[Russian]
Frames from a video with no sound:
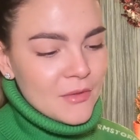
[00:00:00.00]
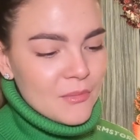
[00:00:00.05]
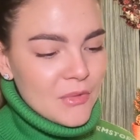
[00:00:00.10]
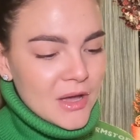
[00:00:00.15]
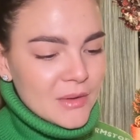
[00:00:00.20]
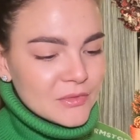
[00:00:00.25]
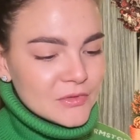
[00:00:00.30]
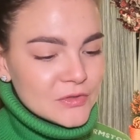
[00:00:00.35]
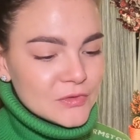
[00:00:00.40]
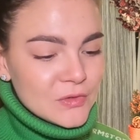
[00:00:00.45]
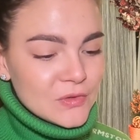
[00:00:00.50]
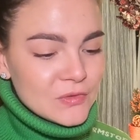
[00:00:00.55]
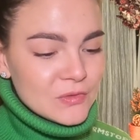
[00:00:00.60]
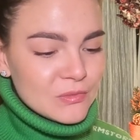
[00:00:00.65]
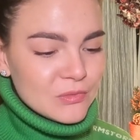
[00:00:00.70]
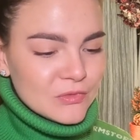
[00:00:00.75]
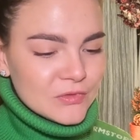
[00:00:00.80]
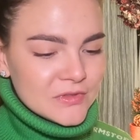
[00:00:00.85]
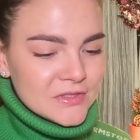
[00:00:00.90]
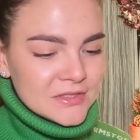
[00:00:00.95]
Мама
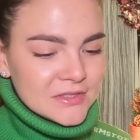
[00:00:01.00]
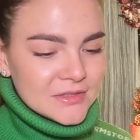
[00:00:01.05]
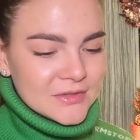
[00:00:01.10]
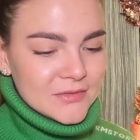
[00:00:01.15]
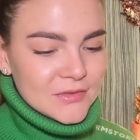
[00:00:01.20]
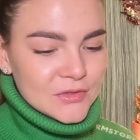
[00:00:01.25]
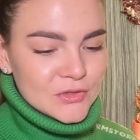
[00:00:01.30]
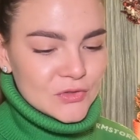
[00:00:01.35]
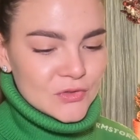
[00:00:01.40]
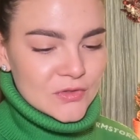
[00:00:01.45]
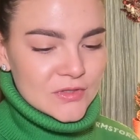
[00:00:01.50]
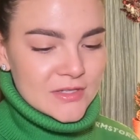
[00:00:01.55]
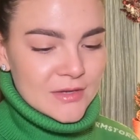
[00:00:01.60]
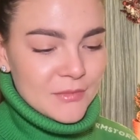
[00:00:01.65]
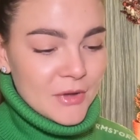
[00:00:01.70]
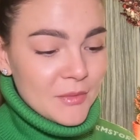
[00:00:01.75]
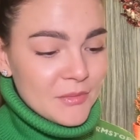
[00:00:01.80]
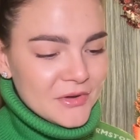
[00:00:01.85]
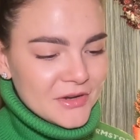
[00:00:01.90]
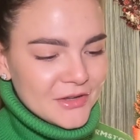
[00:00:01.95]
снова будет делать вид, что
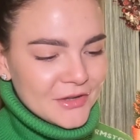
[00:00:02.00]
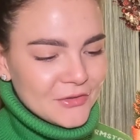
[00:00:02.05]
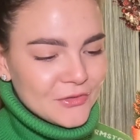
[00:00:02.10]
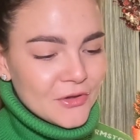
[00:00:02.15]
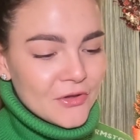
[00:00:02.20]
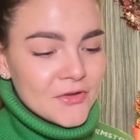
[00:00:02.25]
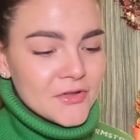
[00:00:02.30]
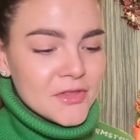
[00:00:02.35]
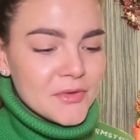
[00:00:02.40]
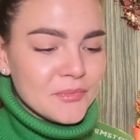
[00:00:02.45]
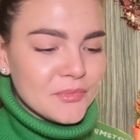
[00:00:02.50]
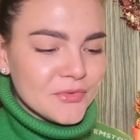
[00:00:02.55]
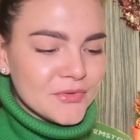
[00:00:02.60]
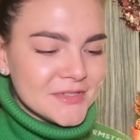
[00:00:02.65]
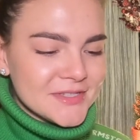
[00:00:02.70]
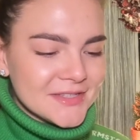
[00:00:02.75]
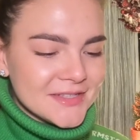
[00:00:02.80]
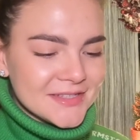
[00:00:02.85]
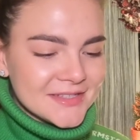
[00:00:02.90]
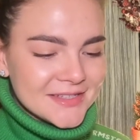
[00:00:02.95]
сама приготовила
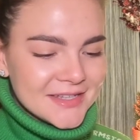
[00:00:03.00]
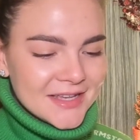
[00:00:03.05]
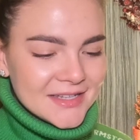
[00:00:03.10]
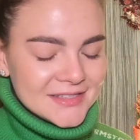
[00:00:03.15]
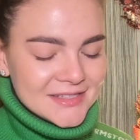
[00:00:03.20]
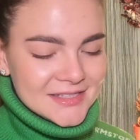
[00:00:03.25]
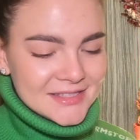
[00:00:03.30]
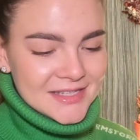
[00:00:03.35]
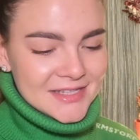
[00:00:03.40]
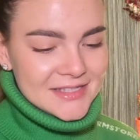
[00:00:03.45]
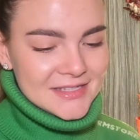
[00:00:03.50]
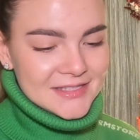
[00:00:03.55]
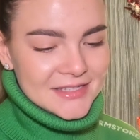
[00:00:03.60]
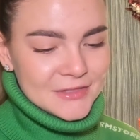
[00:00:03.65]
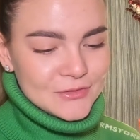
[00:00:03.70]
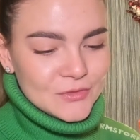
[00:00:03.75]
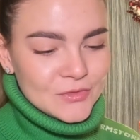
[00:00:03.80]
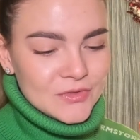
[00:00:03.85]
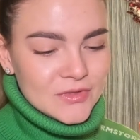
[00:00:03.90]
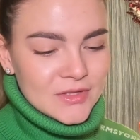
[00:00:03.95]
пудинг, а соседи
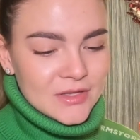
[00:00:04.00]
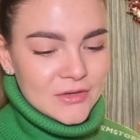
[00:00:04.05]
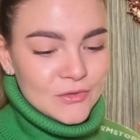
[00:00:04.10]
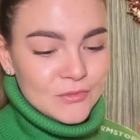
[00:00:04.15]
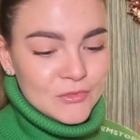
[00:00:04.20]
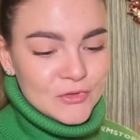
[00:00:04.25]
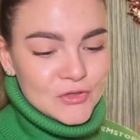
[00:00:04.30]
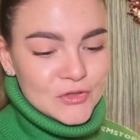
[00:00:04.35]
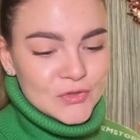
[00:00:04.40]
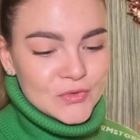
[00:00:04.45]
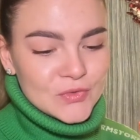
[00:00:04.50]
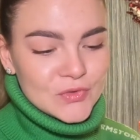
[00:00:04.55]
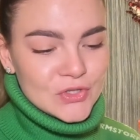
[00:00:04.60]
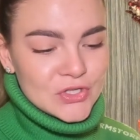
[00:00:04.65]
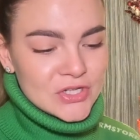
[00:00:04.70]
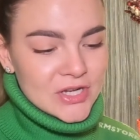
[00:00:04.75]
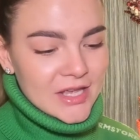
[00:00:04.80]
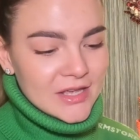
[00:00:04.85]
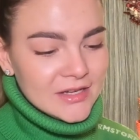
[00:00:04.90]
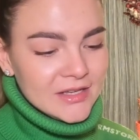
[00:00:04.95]
зайдут на рюмочку
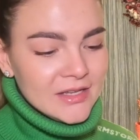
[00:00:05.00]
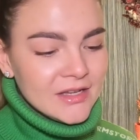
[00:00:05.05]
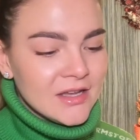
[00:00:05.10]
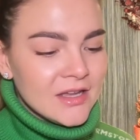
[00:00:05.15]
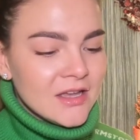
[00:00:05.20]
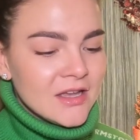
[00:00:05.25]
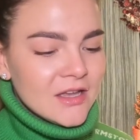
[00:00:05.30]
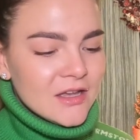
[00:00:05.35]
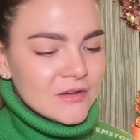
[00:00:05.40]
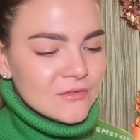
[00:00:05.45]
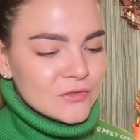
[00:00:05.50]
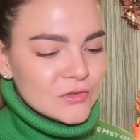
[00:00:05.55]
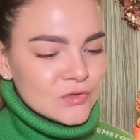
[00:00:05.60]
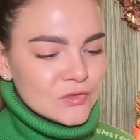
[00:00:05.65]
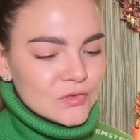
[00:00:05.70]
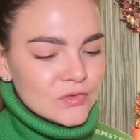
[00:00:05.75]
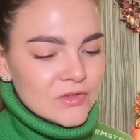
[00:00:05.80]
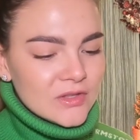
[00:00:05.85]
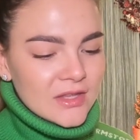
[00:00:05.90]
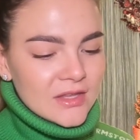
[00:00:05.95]
шерри в
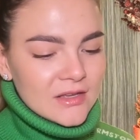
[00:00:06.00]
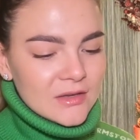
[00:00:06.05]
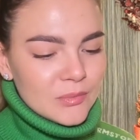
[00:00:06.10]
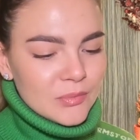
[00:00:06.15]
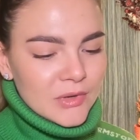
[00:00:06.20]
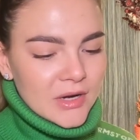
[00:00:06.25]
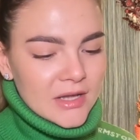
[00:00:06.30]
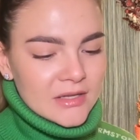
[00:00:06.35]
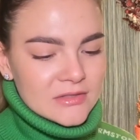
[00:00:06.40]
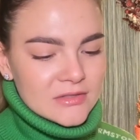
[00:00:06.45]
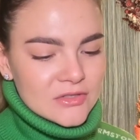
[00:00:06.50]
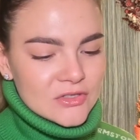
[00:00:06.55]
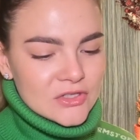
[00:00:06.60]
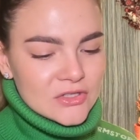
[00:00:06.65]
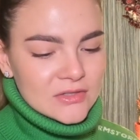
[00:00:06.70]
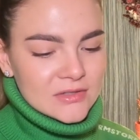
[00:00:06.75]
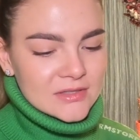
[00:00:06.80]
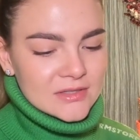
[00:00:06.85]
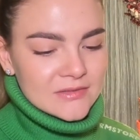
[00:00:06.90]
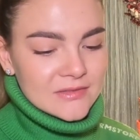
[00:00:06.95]
жутких
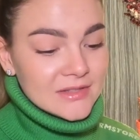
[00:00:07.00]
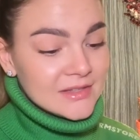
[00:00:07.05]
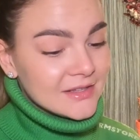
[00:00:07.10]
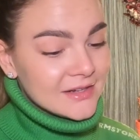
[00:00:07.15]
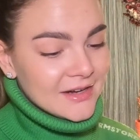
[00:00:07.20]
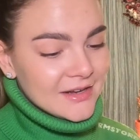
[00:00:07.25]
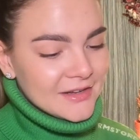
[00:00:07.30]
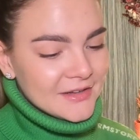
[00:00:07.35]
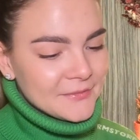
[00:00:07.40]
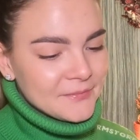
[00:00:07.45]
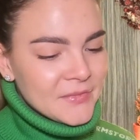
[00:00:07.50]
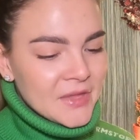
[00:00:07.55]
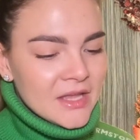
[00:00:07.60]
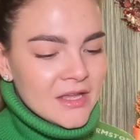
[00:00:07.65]
праздничных свитерах.